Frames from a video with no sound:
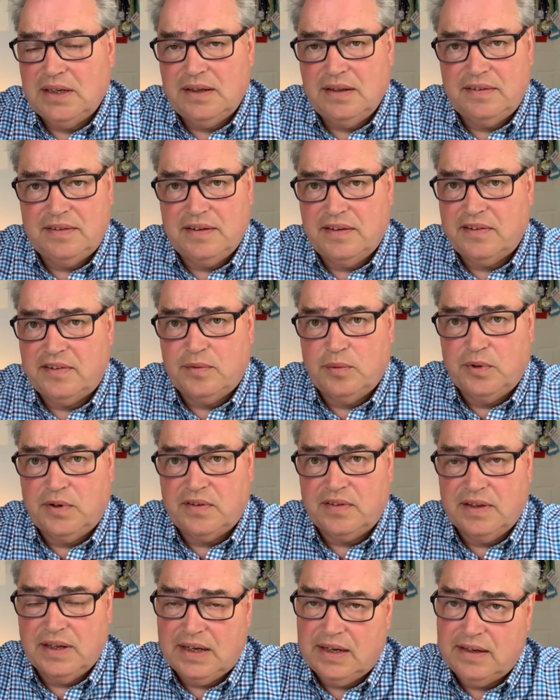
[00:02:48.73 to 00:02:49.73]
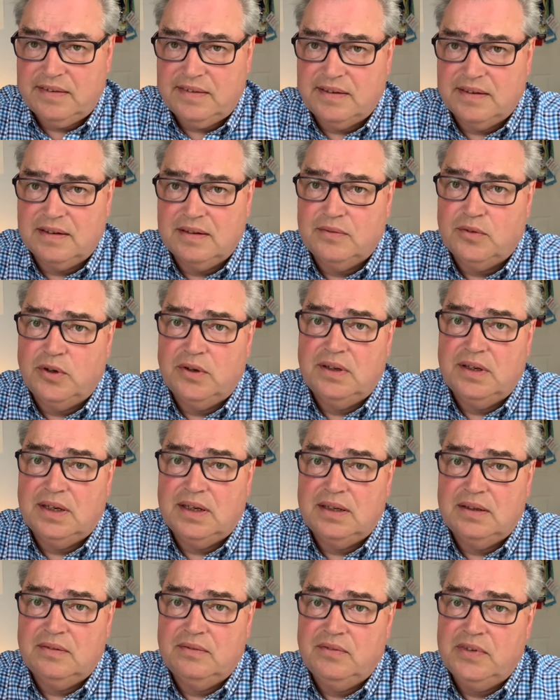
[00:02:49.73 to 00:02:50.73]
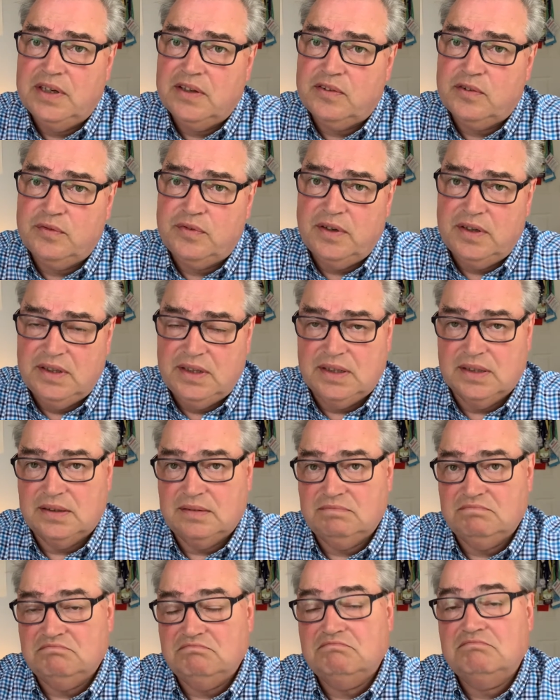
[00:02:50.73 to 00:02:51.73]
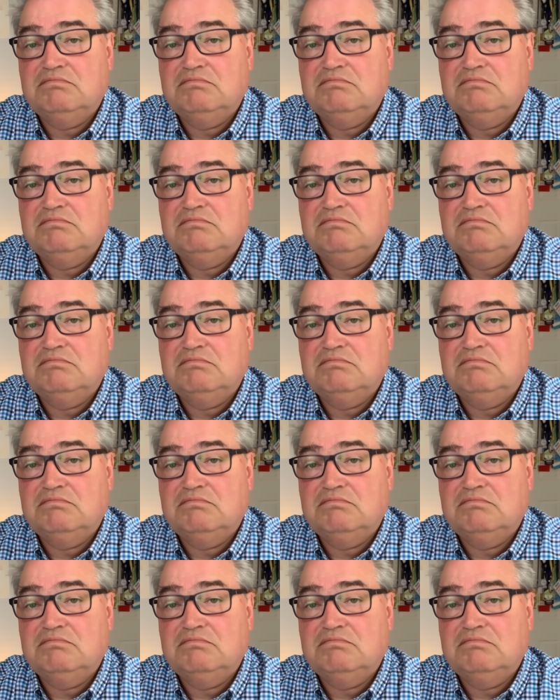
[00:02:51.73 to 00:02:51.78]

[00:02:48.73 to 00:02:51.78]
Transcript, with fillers: den sie erst 2018 gewonnen hatten, wieder zu verlieren.